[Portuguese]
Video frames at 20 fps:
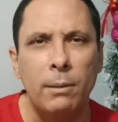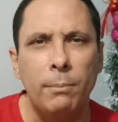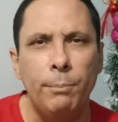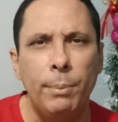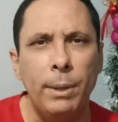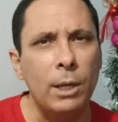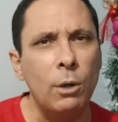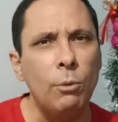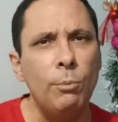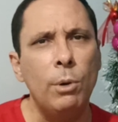
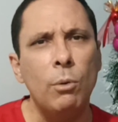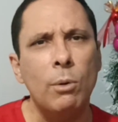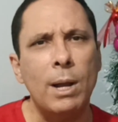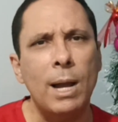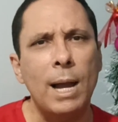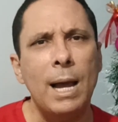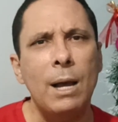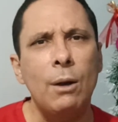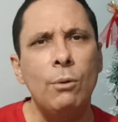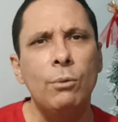Peguei o meu
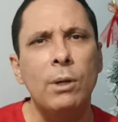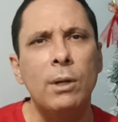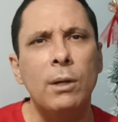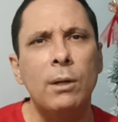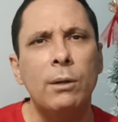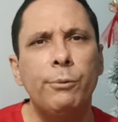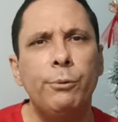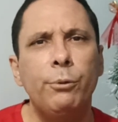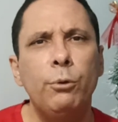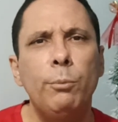carro,
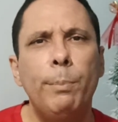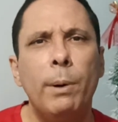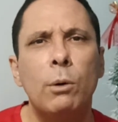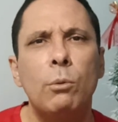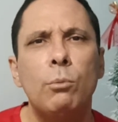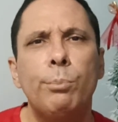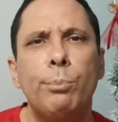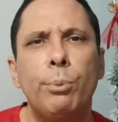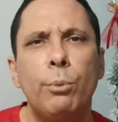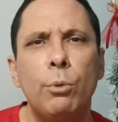fui para
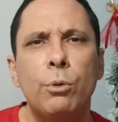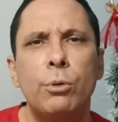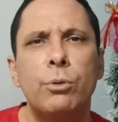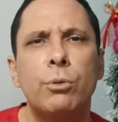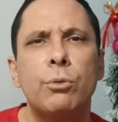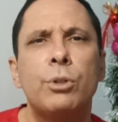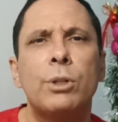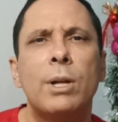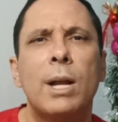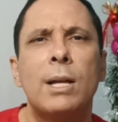um
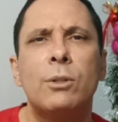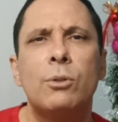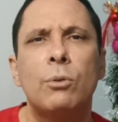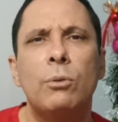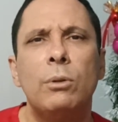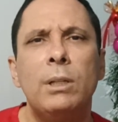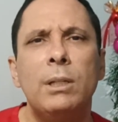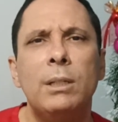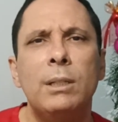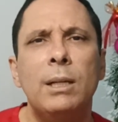poço de
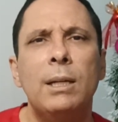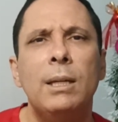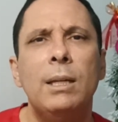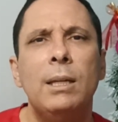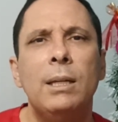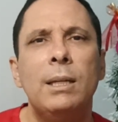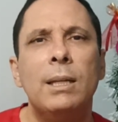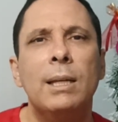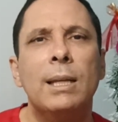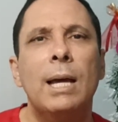gasolina
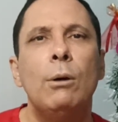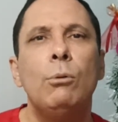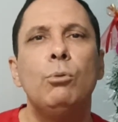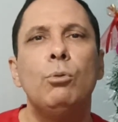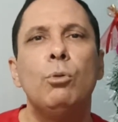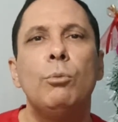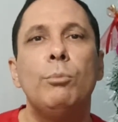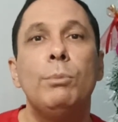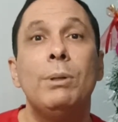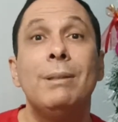e lá eu
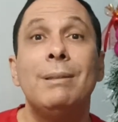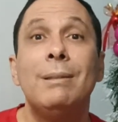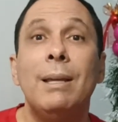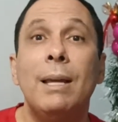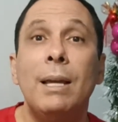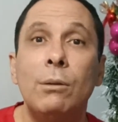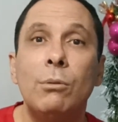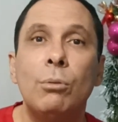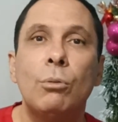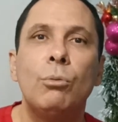dormi
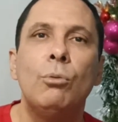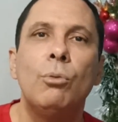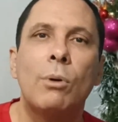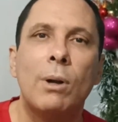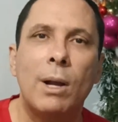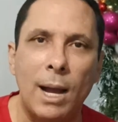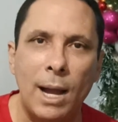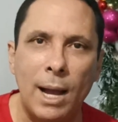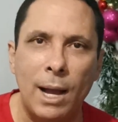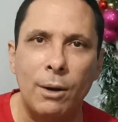dentro do
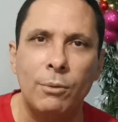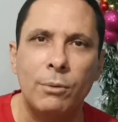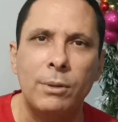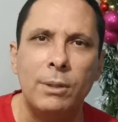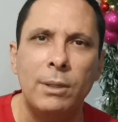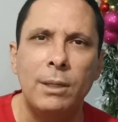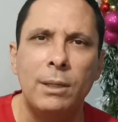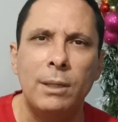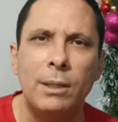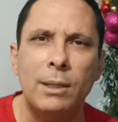carro.
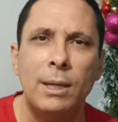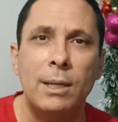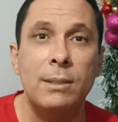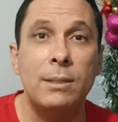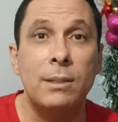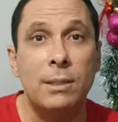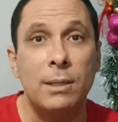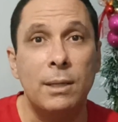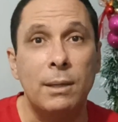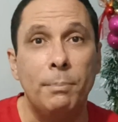Quer
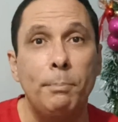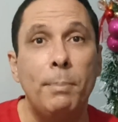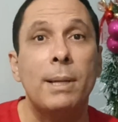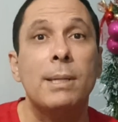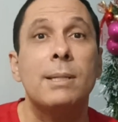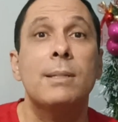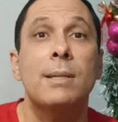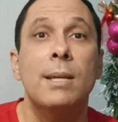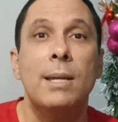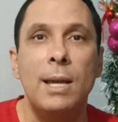dizer,
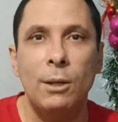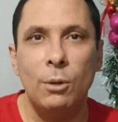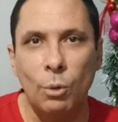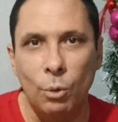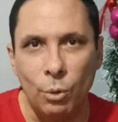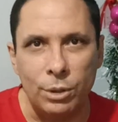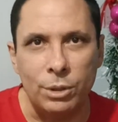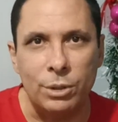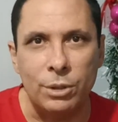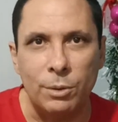passei a
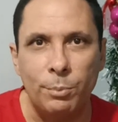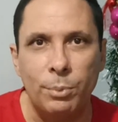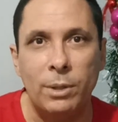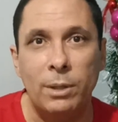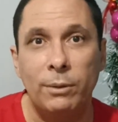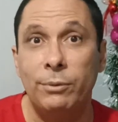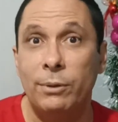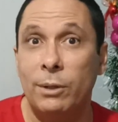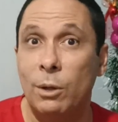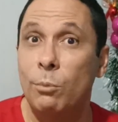noite
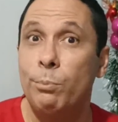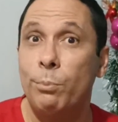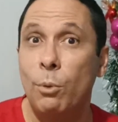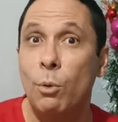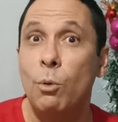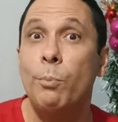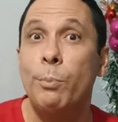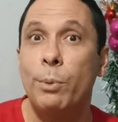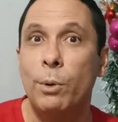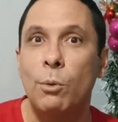porque fiquei um
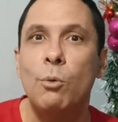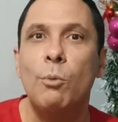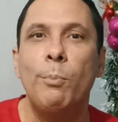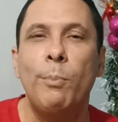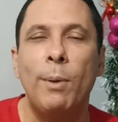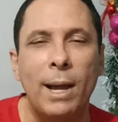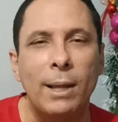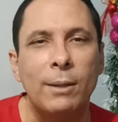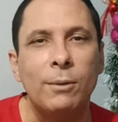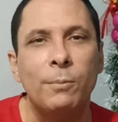pouco
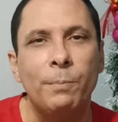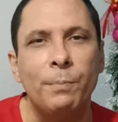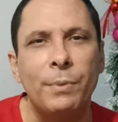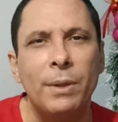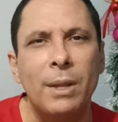preocupado.